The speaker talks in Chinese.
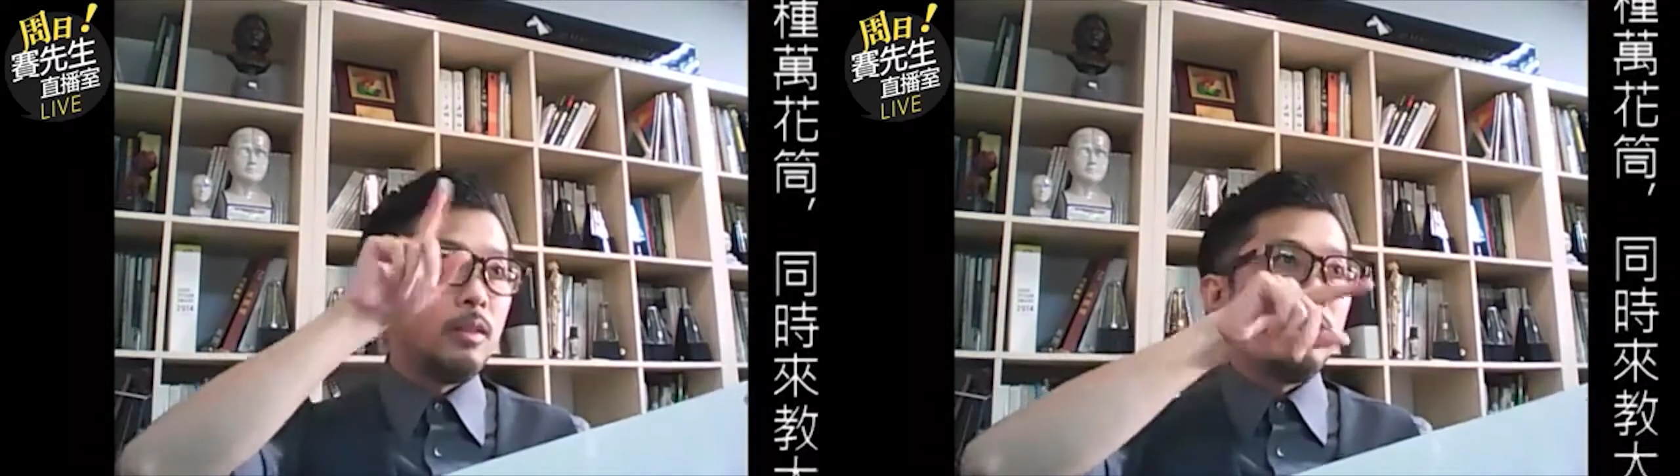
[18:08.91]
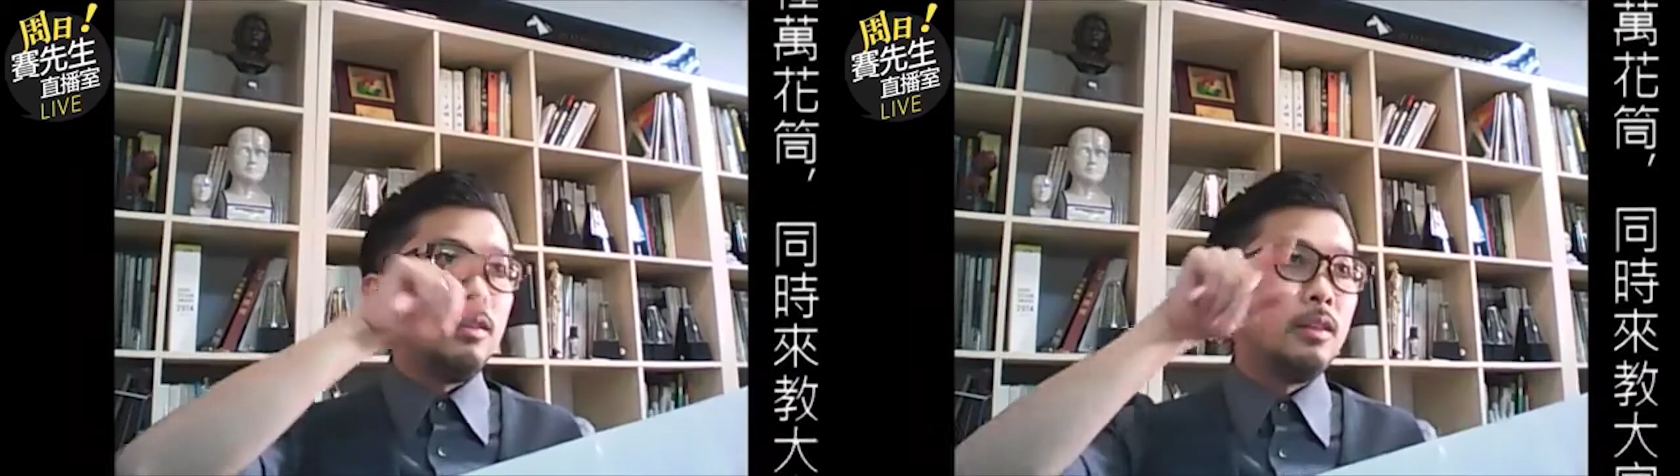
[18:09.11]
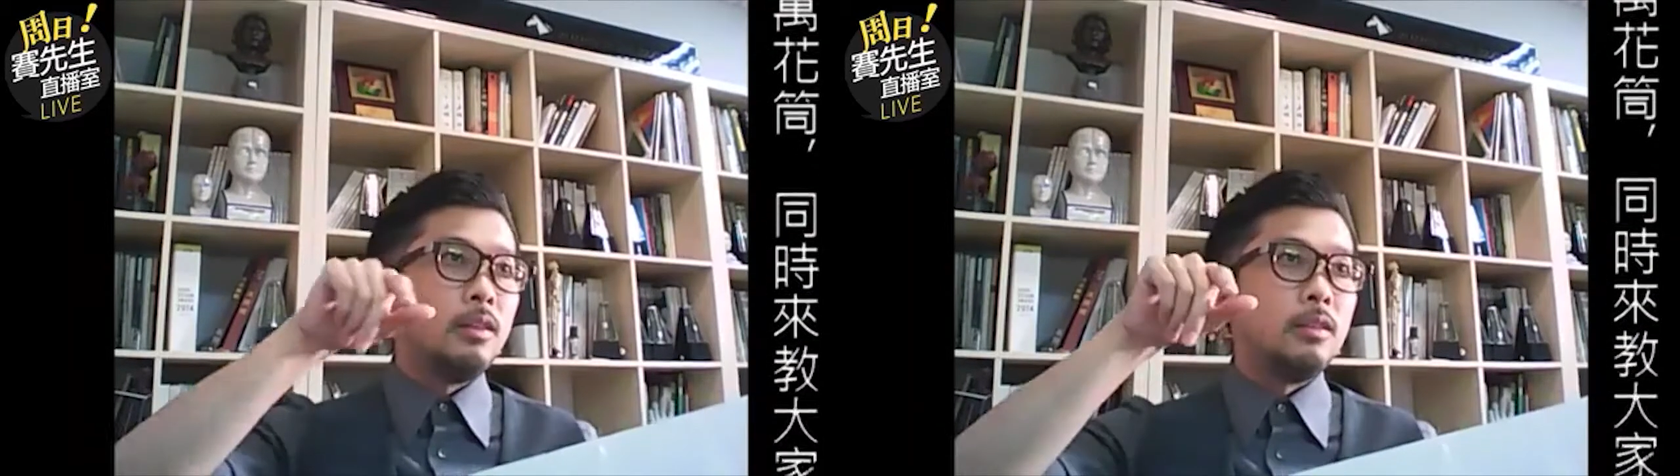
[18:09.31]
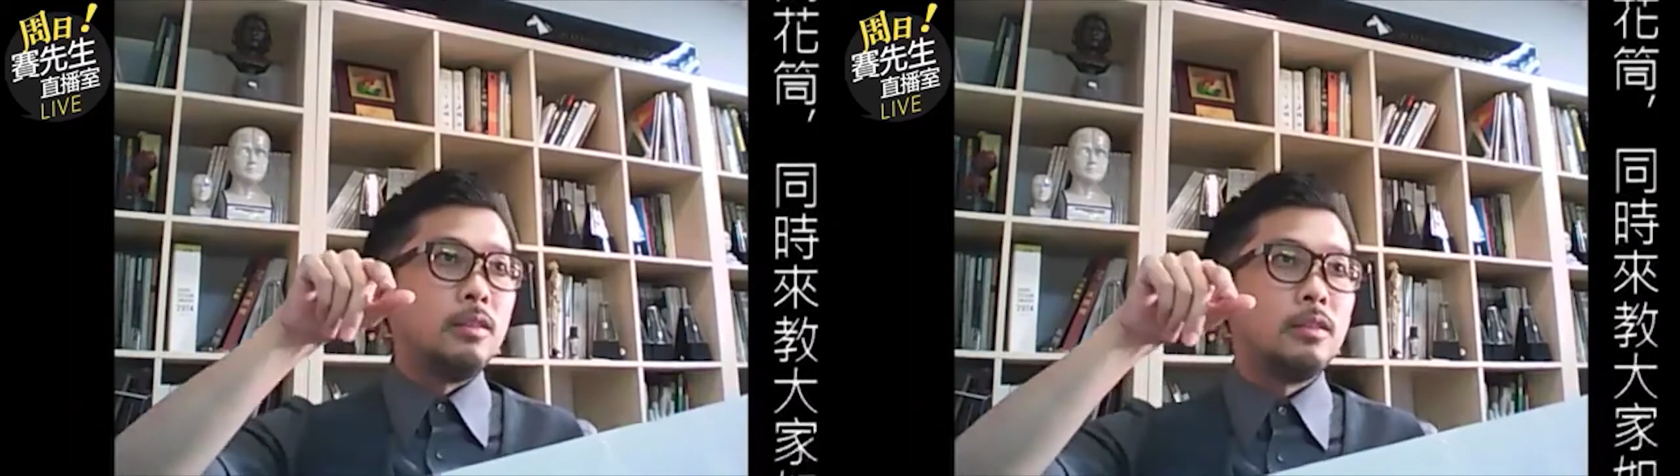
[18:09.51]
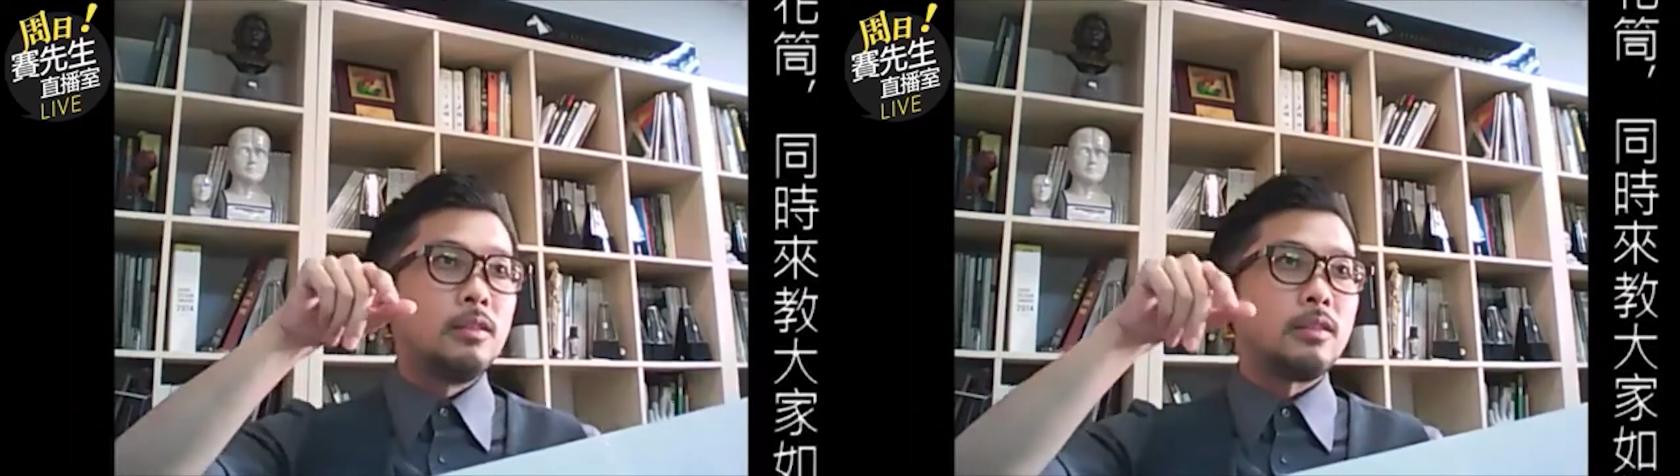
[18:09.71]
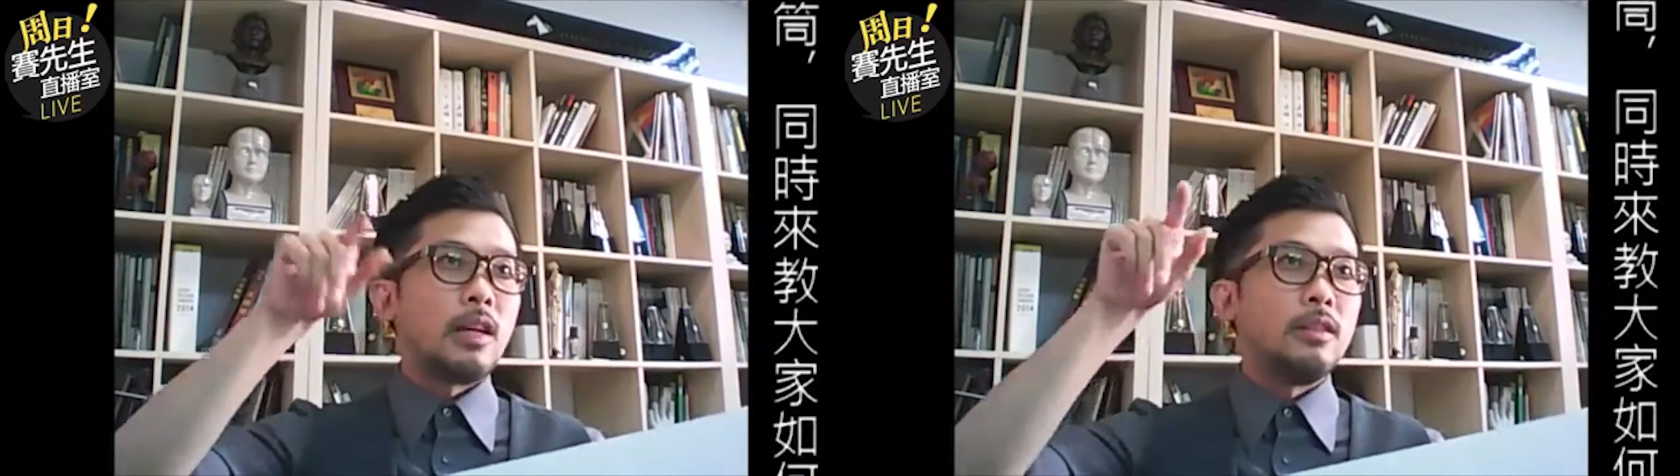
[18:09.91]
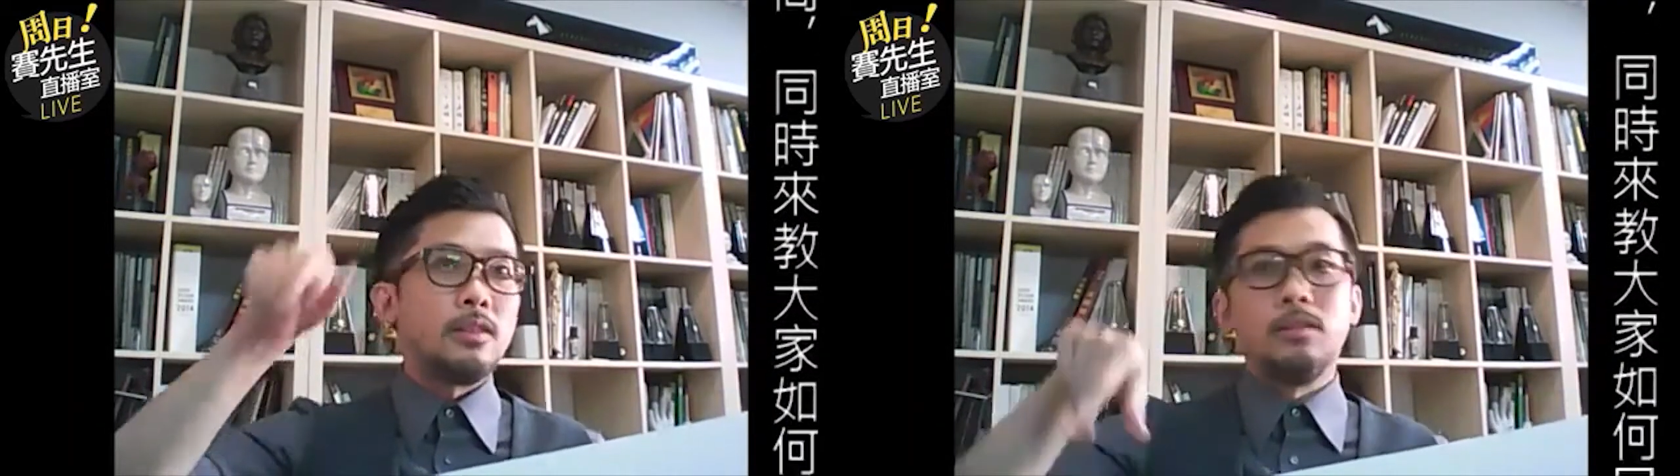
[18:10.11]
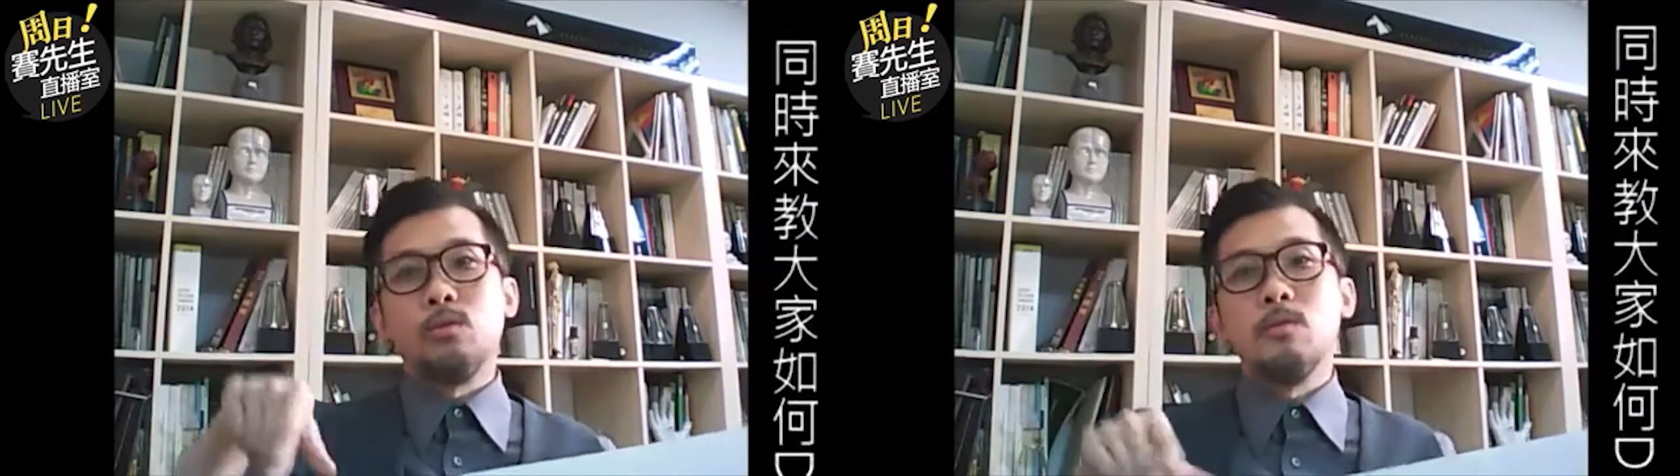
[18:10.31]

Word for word: 一二三四，